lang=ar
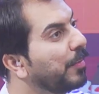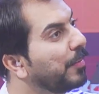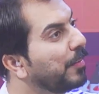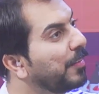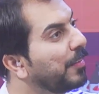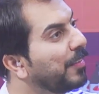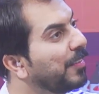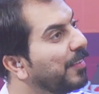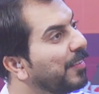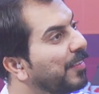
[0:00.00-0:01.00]
لا
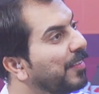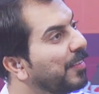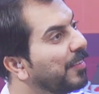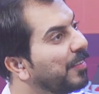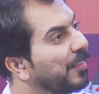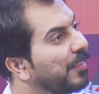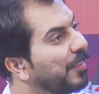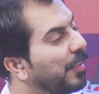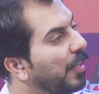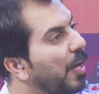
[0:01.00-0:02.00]

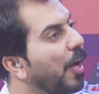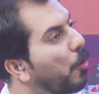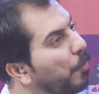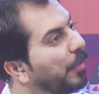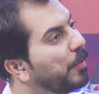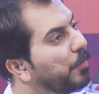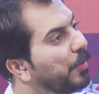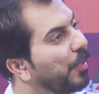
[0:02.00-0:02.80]
علاقه وبعد رقصت